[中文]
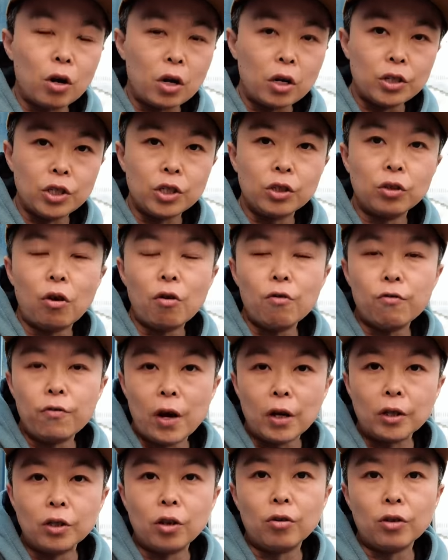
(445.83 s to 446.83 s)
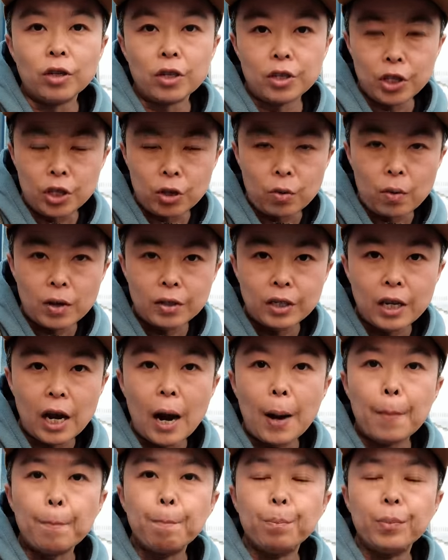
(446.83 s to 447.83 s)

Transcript: 和镜头防抖的情况下，